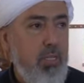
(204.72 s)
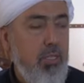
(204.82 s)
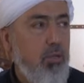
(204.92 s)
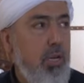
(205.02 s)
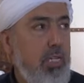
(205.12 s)

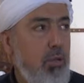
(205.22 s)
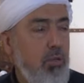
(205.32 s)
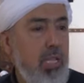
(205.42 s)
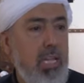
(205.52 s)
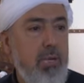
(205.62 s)
Yukarıda
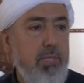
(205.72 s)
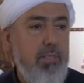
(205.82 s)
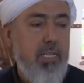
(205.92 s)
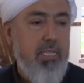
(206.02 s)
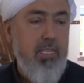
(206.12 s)
odalarımız
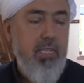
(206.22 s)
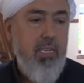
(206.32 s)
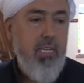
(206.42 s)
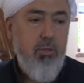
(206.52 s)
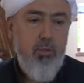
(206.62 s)
var.
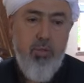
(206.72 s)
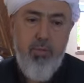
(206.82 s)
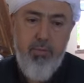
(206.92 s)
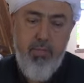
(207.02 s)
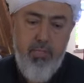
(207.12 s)
E
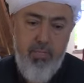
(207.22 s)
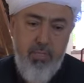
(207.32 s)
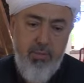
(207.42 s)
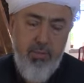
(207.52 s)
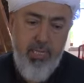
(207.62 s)
günlük e,
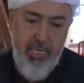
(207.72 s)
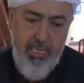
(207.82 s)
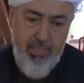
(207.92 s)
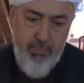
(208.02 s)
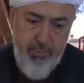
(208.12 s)
e
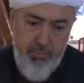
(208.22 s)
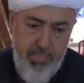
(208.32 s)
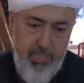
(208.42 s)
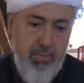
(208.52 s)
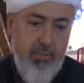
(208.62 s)
herkesin bir
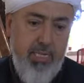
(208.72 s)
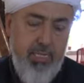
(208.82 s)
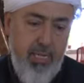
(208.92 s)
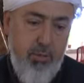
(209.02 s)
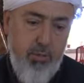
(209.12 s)
virti
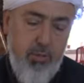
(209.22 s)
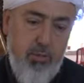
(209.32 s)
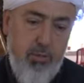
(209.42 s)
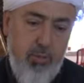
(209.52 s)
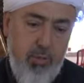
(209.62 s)
varsa onu
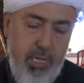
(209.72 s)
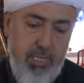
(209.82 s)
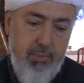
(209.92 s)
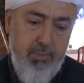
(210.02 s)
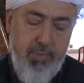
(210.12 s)

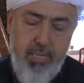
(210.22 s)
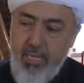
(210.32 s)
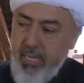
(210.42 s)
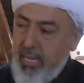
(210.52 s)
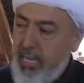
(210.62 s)
uygular.
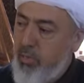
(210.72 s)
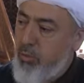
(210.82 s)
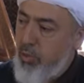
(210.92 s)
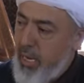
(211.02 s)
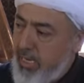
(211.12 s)
E,
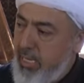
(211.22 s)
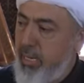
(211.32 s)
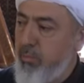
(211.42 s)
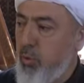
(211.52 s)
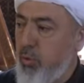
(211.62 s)
Kur'an-ı
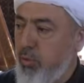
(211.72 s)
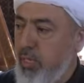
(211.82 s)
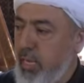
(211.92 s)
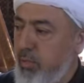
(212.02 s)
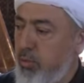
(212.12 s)
Kerim okunur
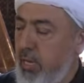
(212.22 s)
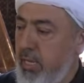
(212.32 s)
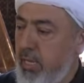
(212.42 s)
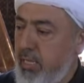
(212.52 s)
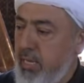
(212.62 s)
en güzel e,
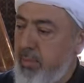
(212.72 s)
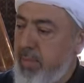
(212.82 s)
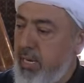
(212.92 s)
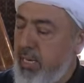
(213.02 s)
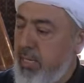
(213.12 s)

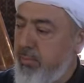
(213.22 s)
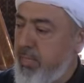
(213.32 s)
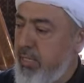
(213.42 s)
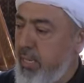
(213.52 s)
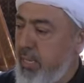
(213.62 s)
amellerden
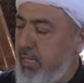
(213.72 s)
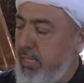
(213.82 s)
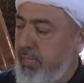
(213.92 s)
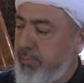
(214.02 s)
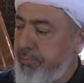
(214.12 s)
bir tanesi.